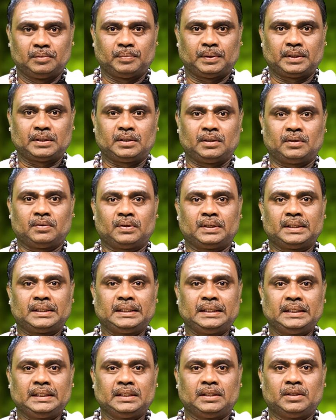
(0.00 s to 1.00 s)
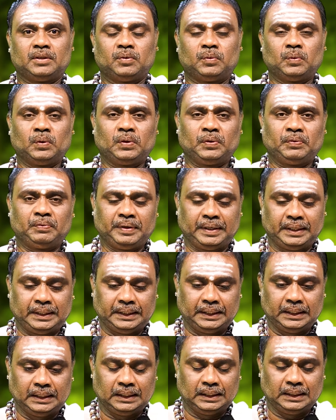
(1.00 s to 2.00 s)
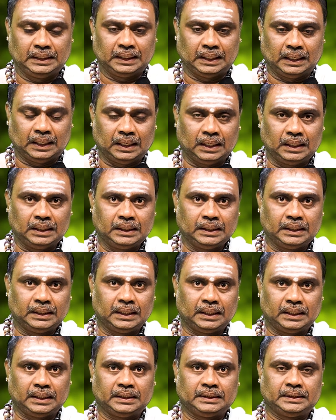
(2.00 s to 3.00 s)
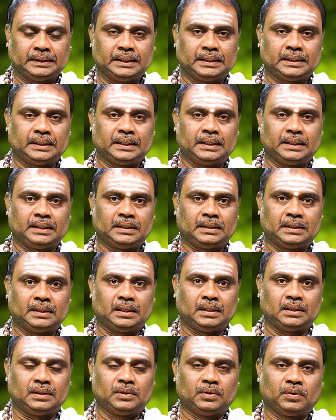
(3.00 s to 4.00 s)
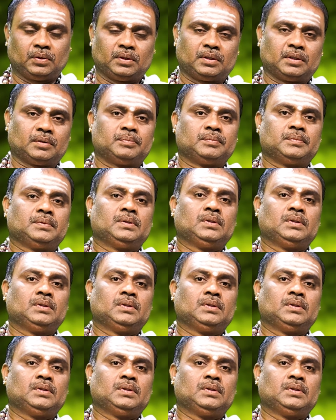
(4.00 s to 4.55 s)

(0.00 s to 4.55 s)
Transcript: பத்தா பத்தாக்குறைக்கு ஒரு வீட்டில் நாலு கிரக சேர்க்கை இருந்தால் யோகம்